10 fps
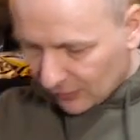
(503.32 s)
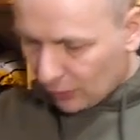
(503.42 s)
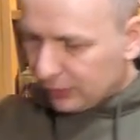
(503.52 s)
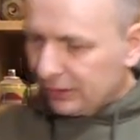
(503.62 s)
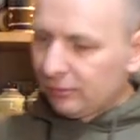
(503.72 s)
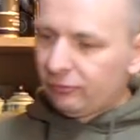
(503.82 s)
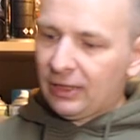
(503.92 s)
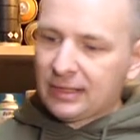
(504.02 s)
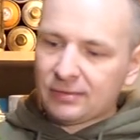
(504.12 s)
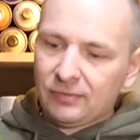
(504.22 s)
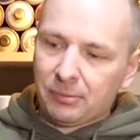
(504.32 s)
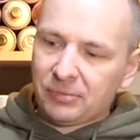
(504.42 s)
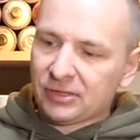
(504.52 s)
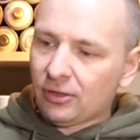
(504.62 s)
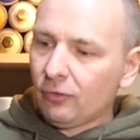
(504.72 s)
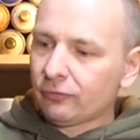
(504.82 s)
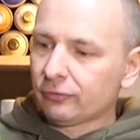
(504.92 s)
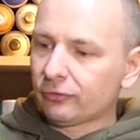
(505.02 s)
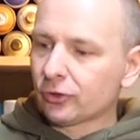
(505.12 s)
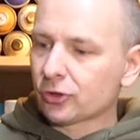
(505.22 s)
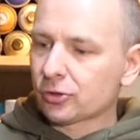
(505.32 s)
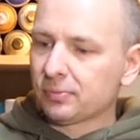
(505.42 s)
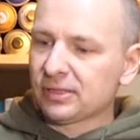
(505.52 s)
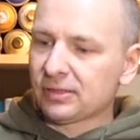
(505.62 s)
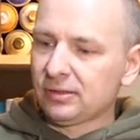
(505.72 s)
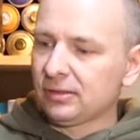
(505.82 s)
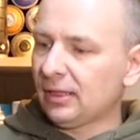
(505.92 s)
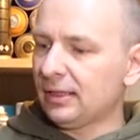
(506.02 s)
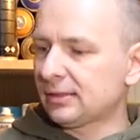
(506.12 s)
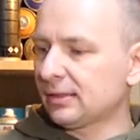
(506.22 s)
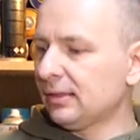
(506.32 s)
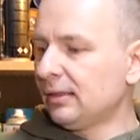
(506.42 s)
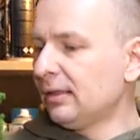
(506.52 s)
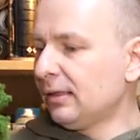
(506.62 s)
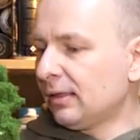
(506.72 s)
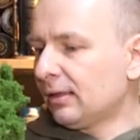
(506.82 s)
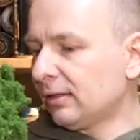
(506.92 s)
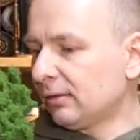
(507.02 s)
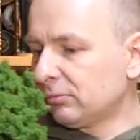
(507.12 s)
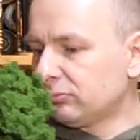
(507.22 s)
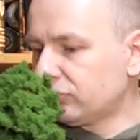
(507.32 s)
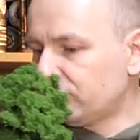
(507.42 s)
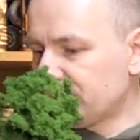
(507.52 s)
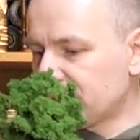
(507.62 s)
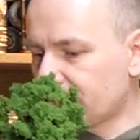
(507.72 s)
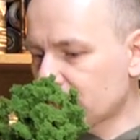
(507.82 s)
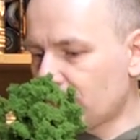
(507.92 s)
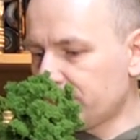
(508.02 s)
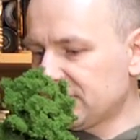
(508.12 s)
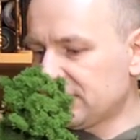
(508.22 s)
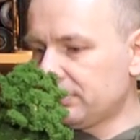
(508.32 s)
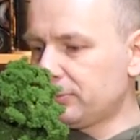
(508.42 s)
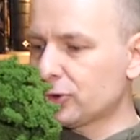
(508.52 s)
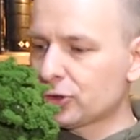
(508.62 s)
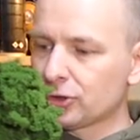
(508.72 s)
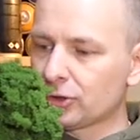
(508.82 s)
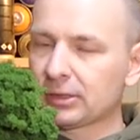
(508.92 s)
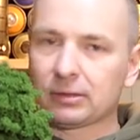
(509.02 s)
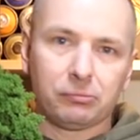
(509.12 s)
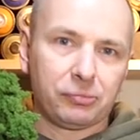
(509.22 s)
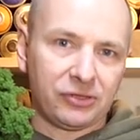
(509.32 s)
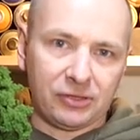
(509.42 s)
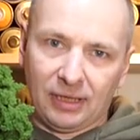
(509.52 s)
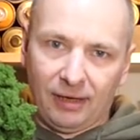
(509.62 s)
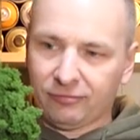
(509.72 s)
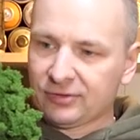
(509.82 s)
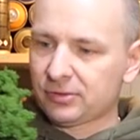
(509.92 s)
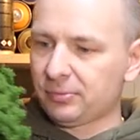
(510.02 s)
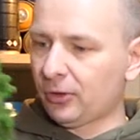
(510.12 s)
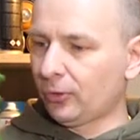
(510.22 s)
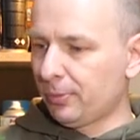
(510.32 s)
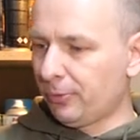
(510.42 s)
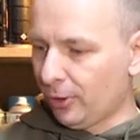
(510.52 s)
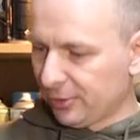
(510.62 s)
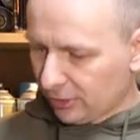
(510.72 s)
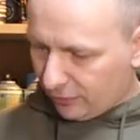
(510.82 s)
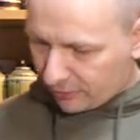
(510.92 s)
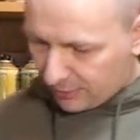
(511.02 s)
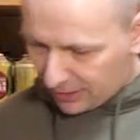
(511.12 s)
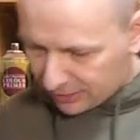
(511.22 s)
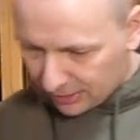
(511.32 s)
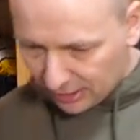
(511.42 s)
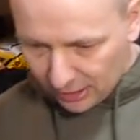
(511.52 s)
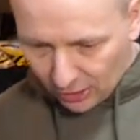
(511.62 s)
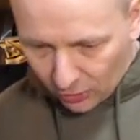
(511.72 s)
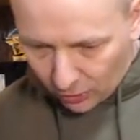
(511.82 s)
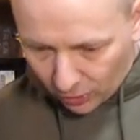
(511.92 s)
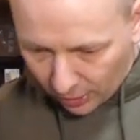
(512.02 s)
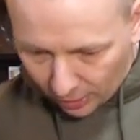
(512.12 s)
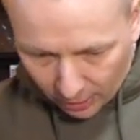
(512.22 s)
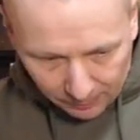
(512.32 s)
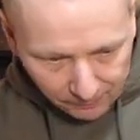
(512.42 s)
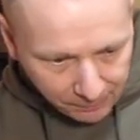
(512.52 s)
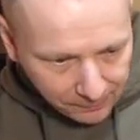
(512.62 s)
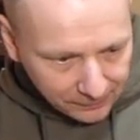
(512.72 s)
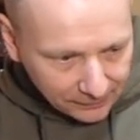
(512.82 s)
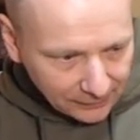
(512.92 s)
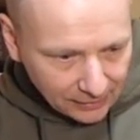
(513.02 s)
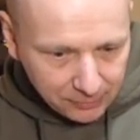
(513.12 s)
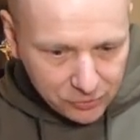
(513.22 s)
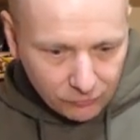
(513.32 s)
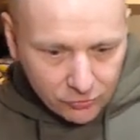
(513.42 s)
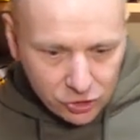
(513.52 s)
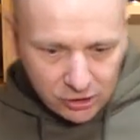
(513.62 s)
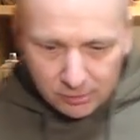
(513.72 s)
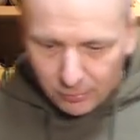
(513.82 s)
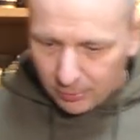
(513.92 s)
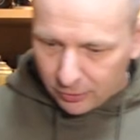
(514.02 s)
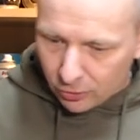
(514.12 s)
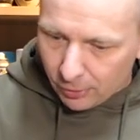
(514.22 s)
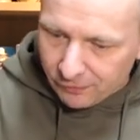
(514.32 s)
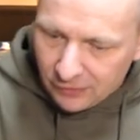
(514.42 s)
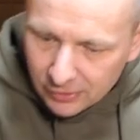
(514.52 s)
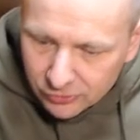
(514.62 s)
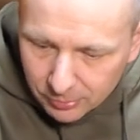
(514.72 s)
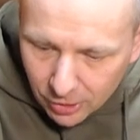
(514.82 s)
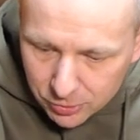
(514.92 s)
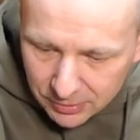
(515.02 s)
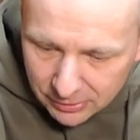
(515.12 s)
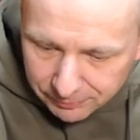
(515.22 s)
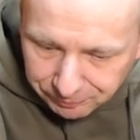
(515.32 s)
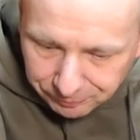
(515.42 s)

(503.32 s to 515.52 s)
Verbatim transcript: auch hier den Felsen wieder ein bisschen aufgefrischt, ein bisschen Details, äh, ein bisschen verstreut, ein bisschen Büsche, ein bisschen Tafts, ein paar neue Bäume drauf gemacht. Ähm, dann habe ich auch verschiedene Bäume genommen. Hier zum Beispiel